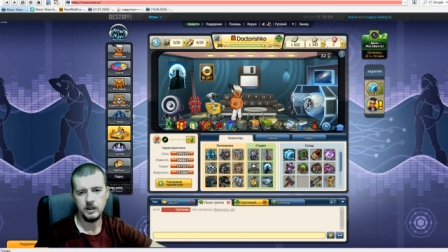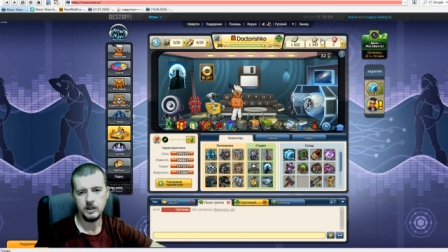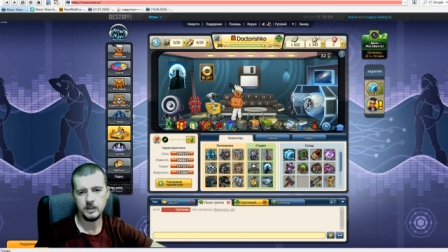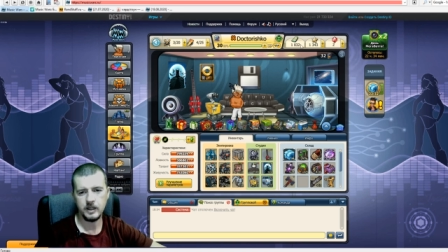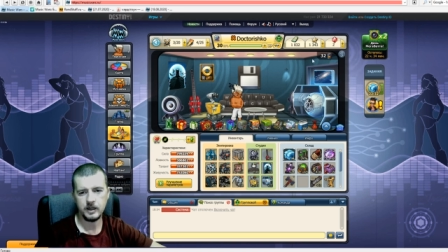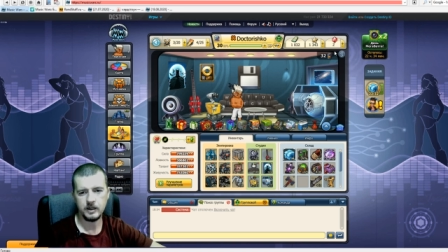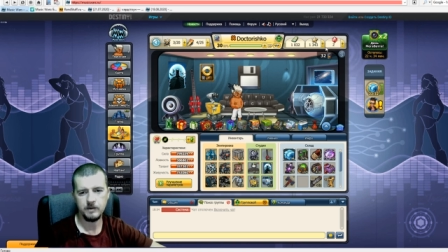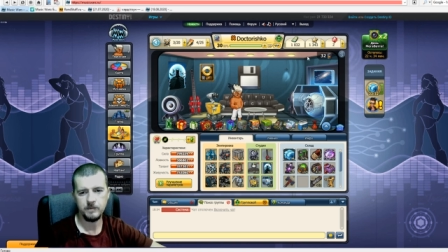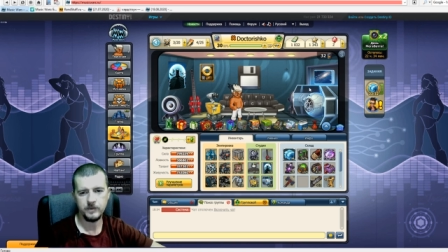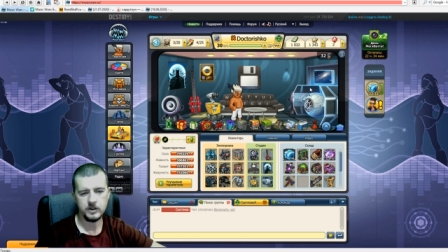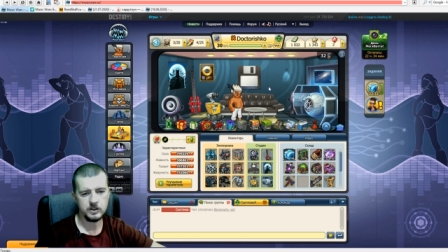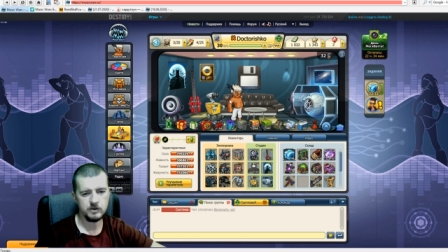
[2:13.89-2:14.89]
Итак,
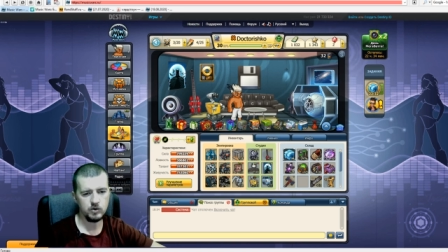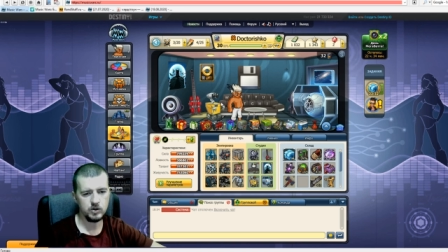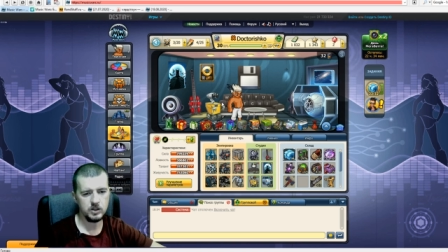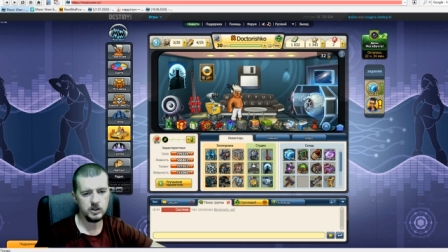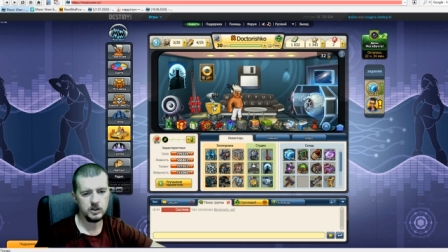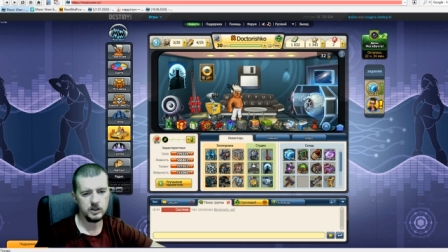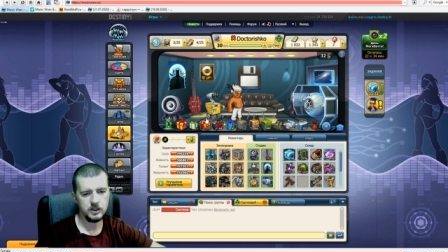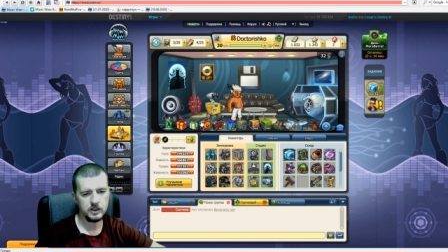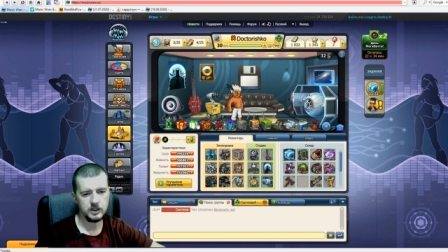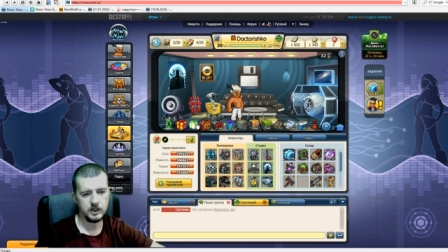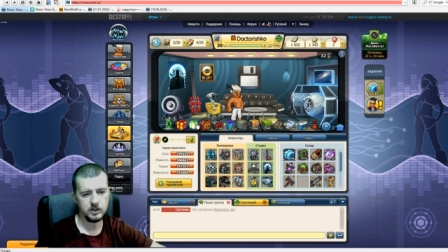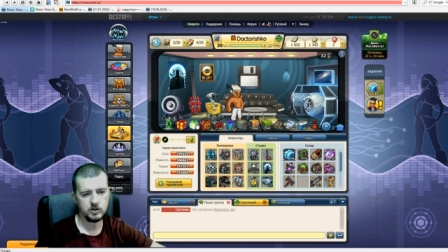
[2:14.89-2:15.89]
звезды, это
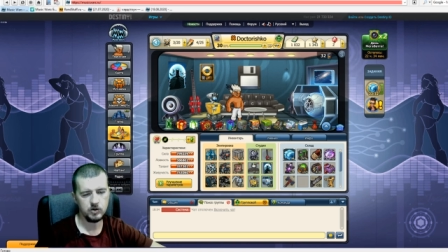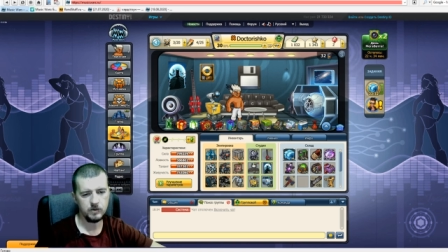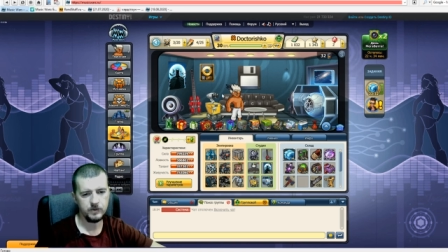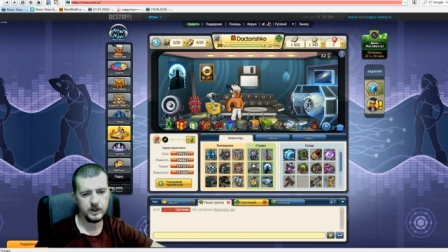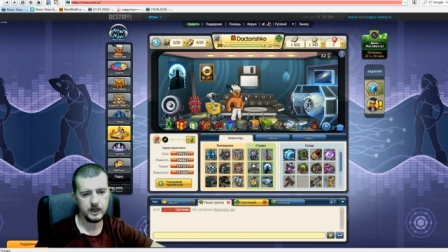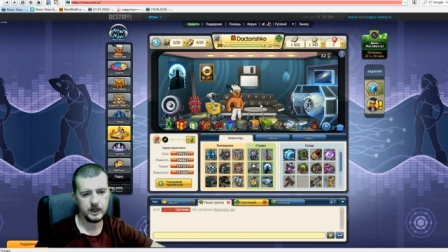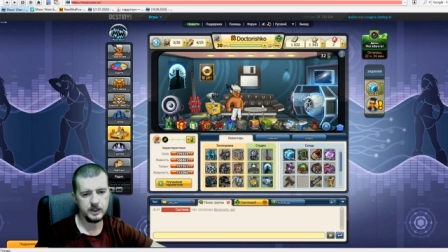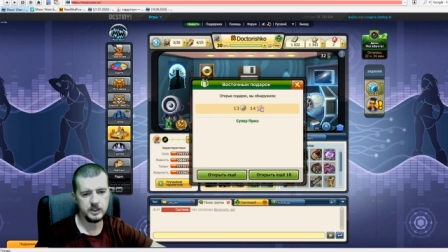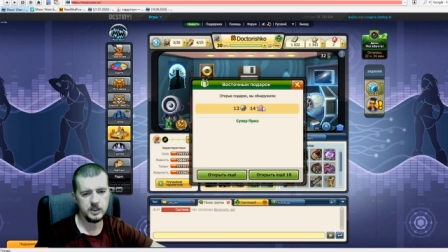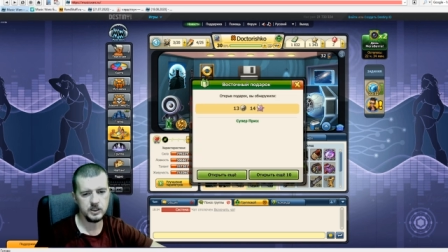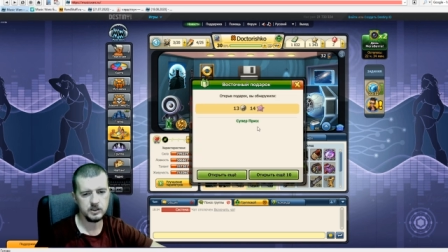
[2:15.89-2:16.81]
хорошо. Так, Асирис.